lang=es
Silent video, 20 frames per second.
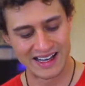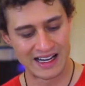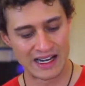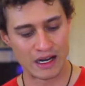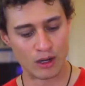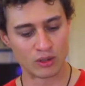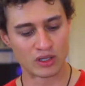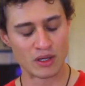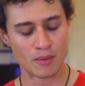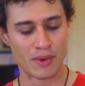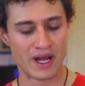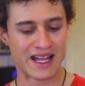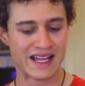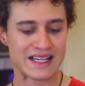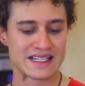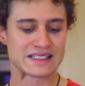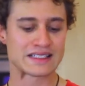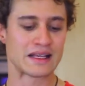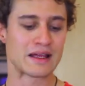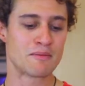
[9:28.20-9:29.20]
la última
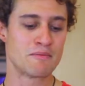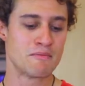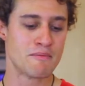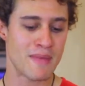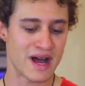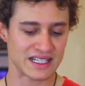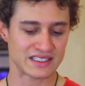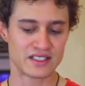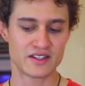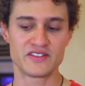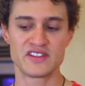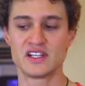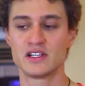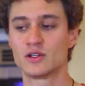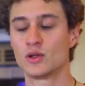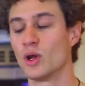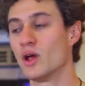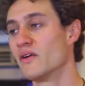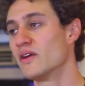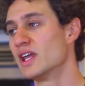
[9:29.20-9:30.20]
es más difícil
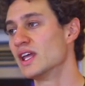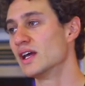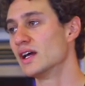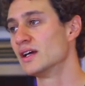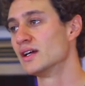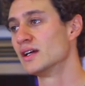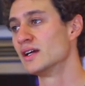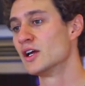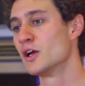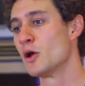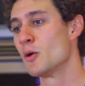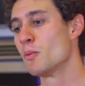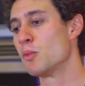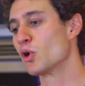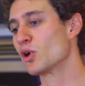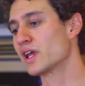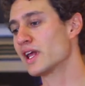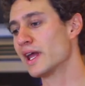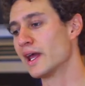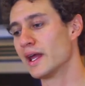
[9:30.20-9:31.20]
todavía
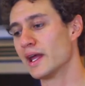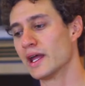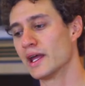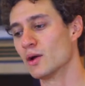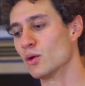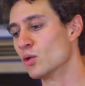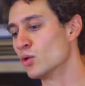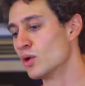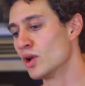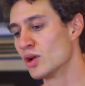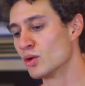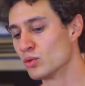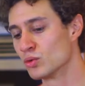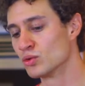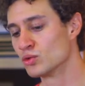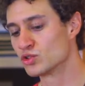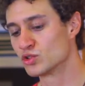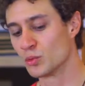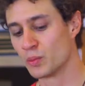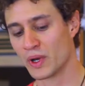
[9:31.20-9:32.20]
porque uno en
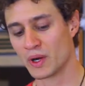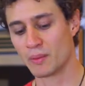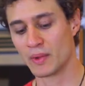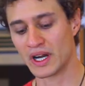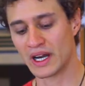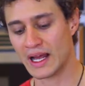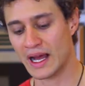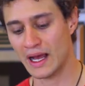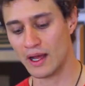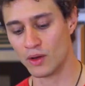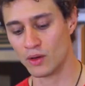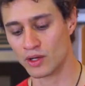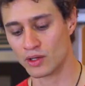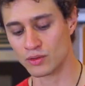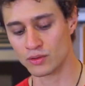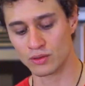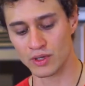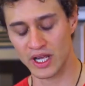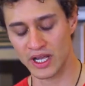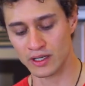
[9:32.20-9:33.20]
un supermercado,
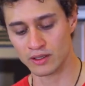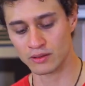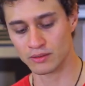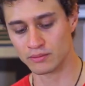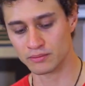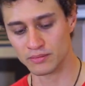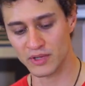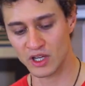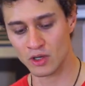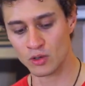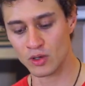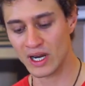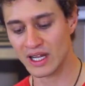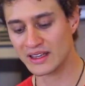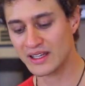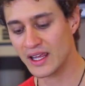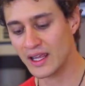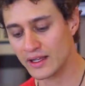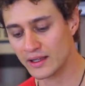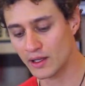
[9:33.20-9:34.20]
en,
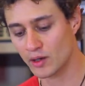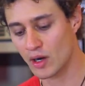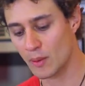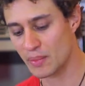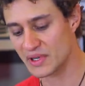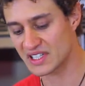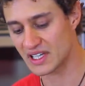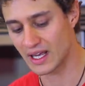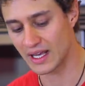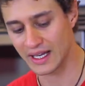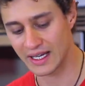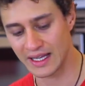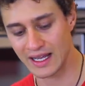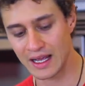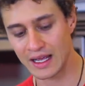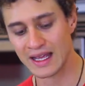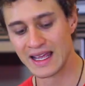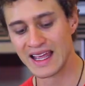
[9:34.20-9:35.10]
una tienda, en una pescadería,